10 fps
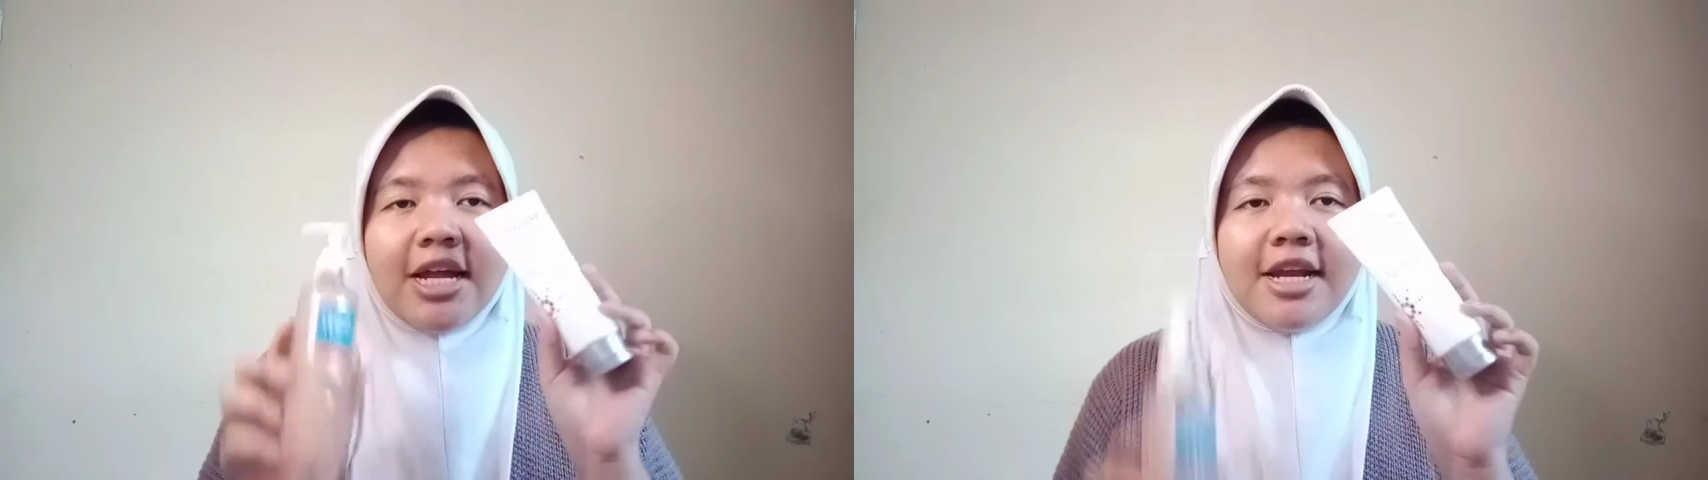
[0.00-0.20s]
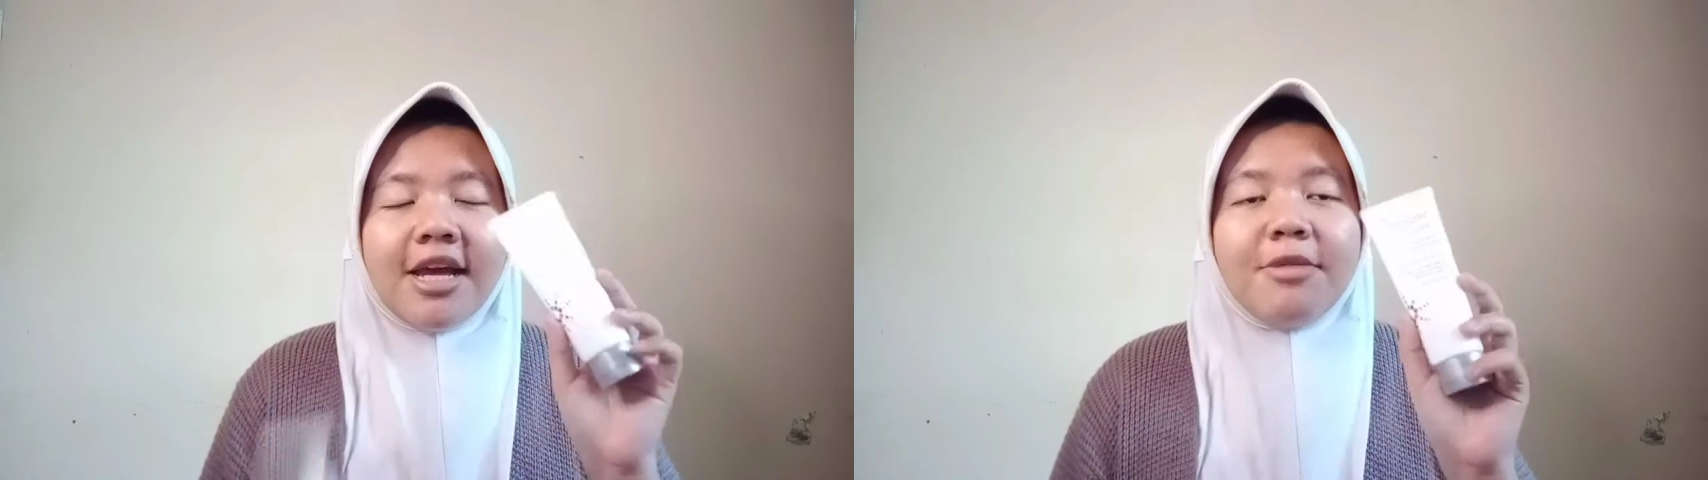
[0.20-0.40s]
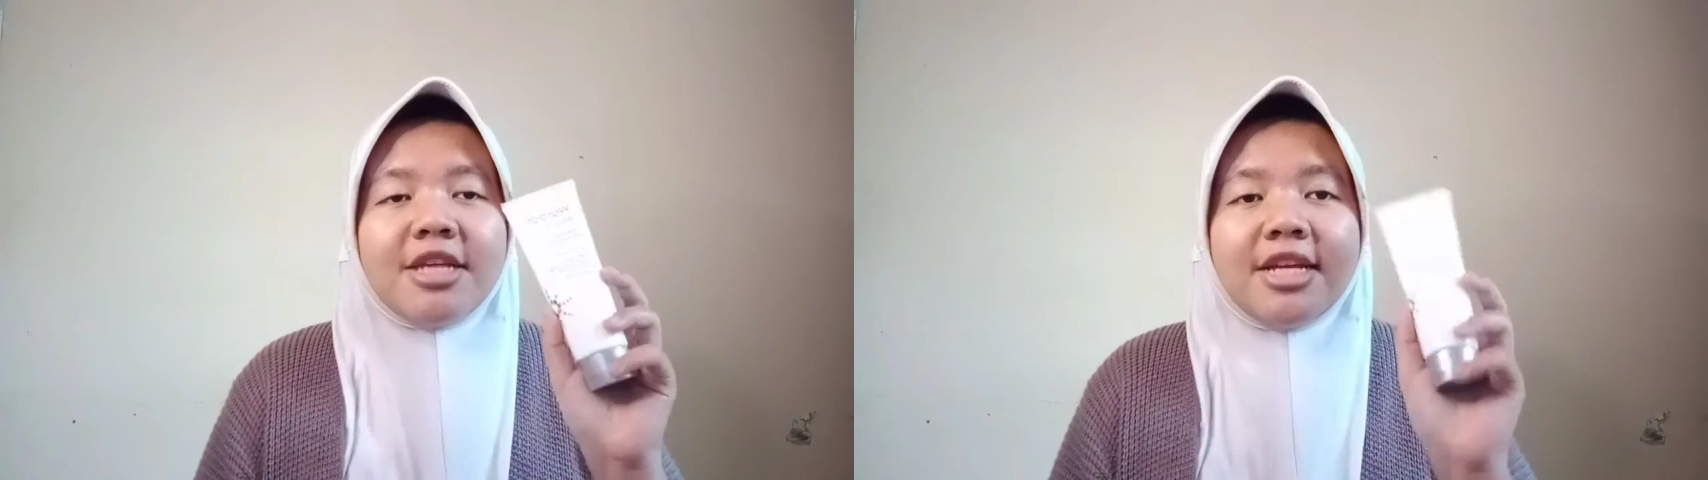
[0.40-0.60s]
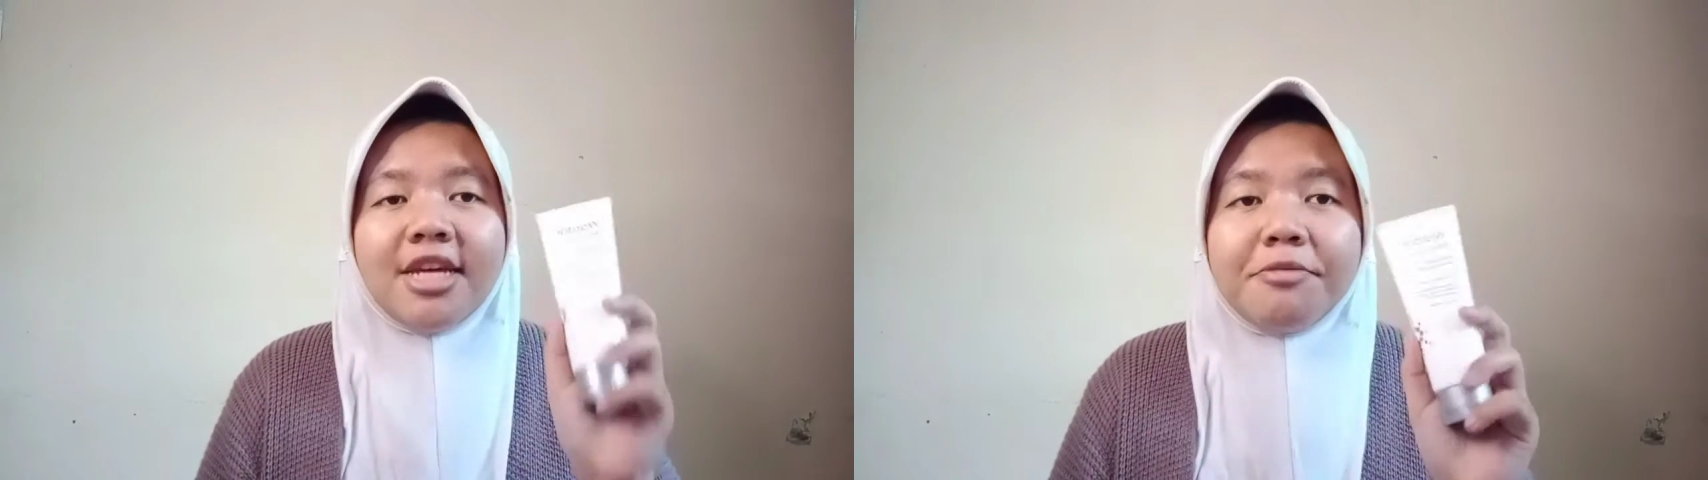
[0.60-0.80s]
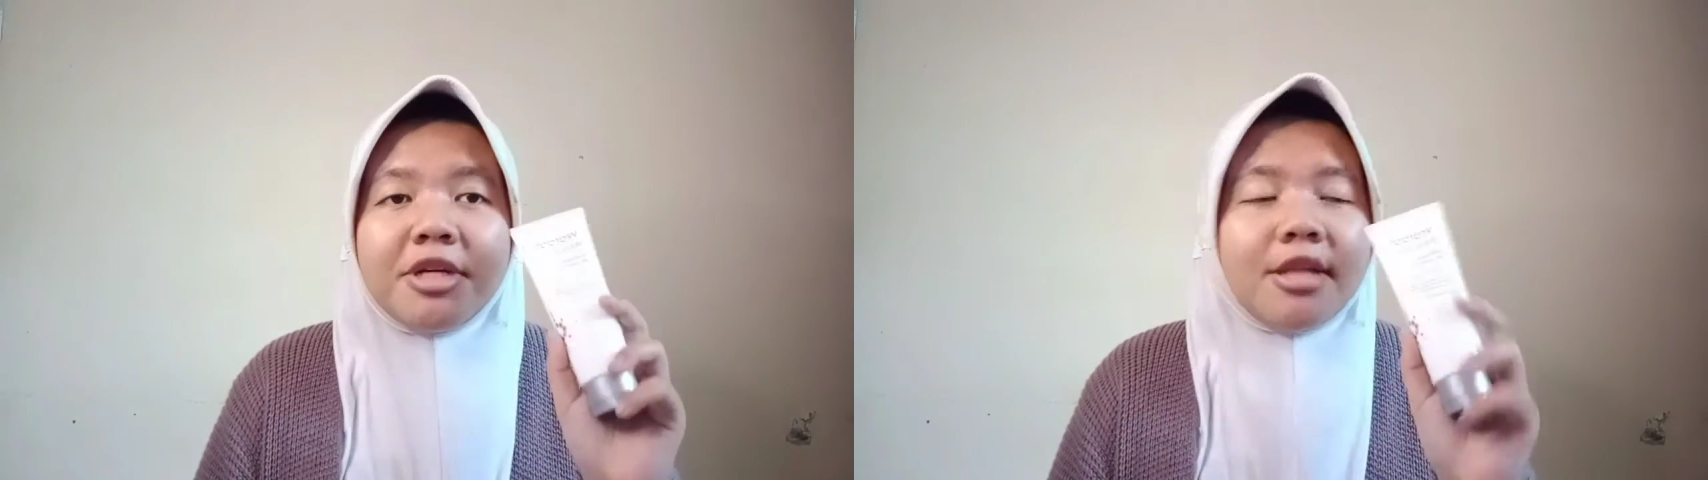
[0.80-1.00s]
Nah,
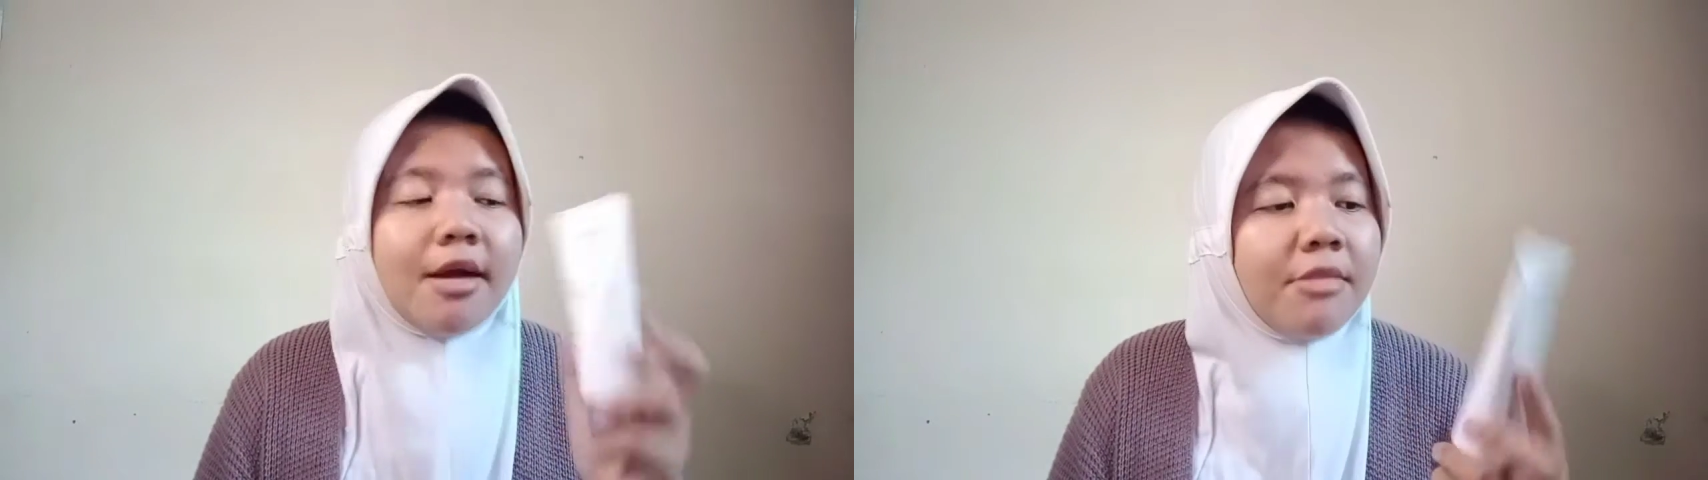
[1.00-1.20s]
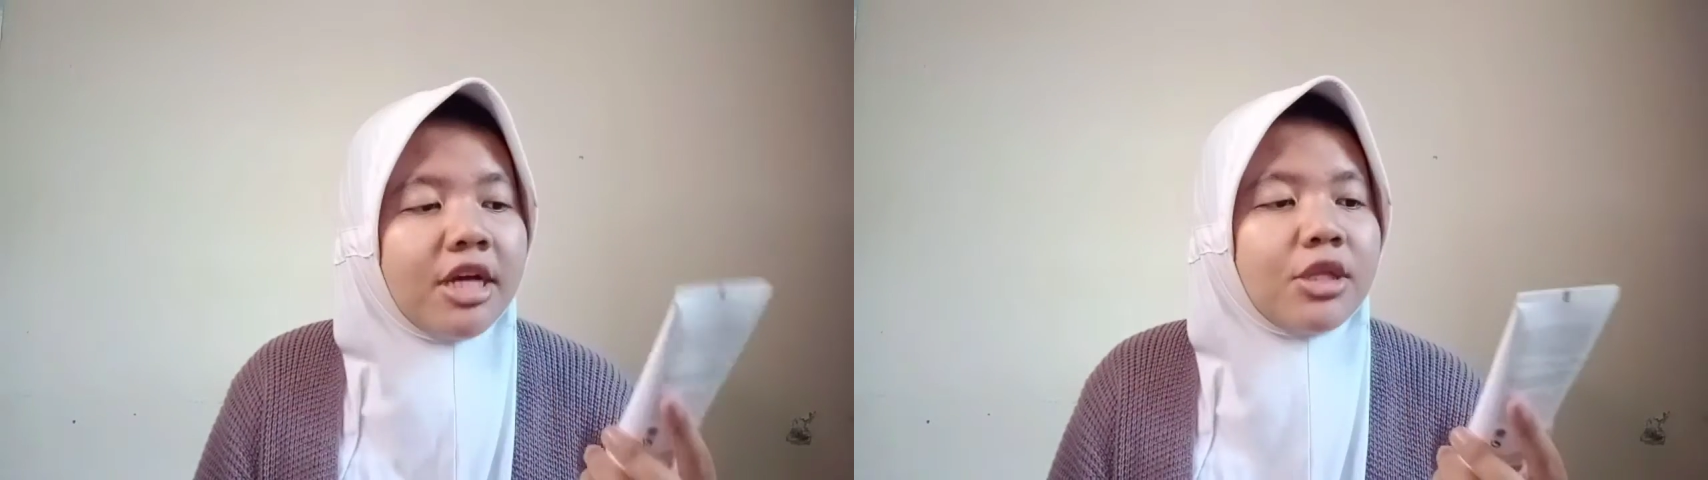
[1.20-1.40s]
biasanya yang pertama